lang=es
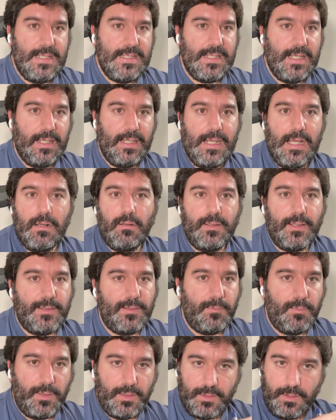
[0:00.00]
seguiría contando,
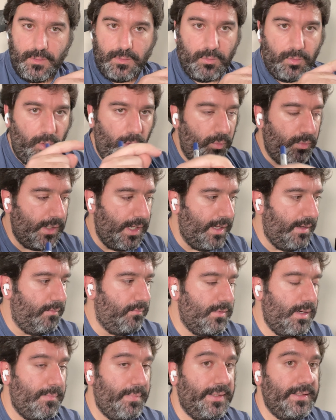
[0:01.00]
con
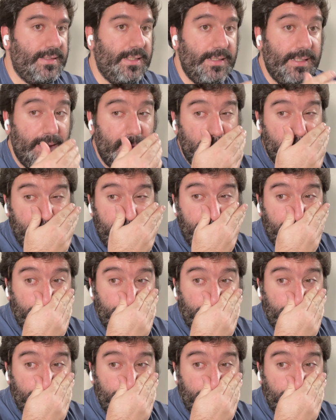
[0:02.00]
una, pantalla